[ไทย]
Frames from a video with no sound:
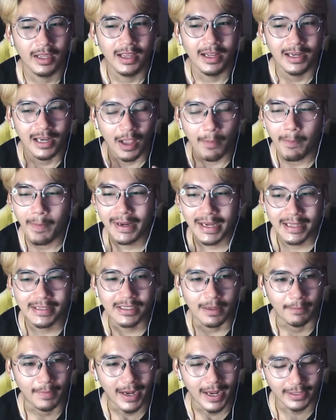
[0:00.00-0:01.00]
แล้วประเด็น
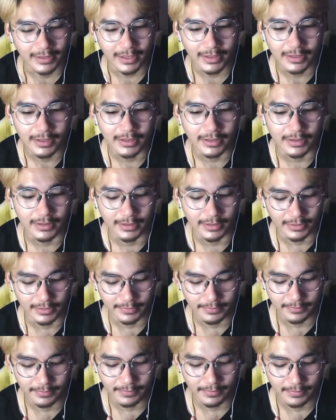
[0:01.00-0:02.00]
สำคัญก็คือ
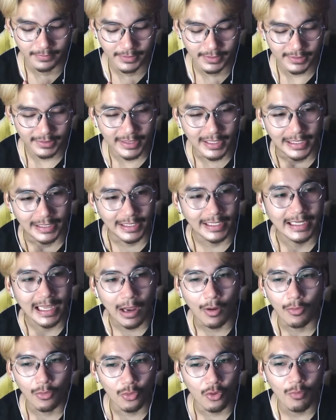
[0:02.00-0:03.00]
สิ่งที่เขา
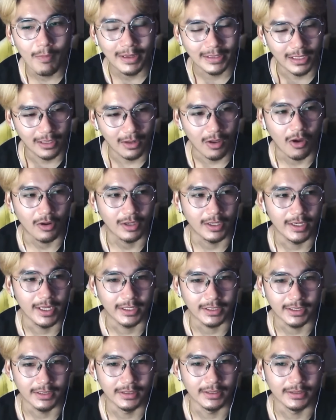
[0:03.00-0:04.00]
รู้มาตลอดเลยเนี่
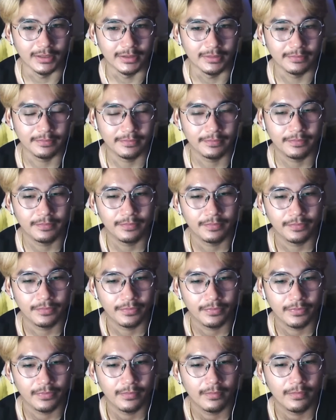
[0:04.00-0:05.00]
ยคือ
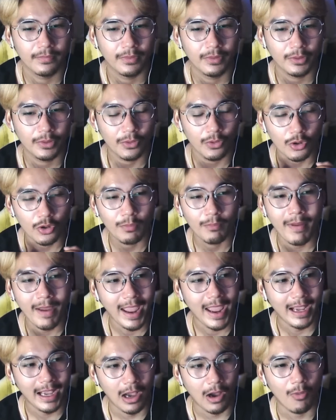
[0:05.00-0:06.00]
คุณแม่
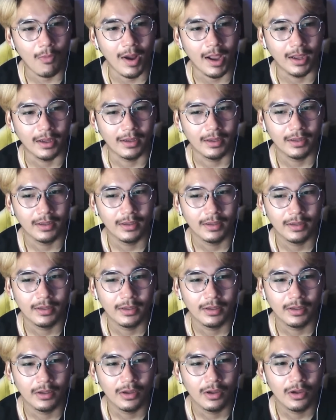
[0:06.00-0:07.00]
เขาอะ
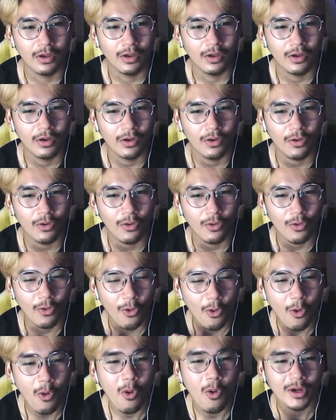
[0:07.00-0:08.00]
โค
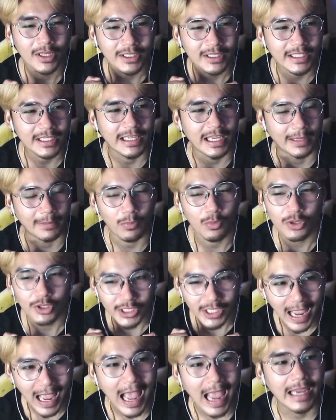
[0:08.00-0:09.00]
ตรเกลียดผู้
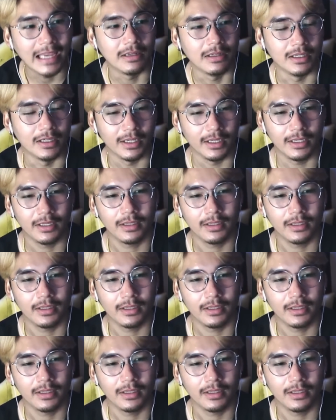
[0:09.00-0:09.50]
ชายเลย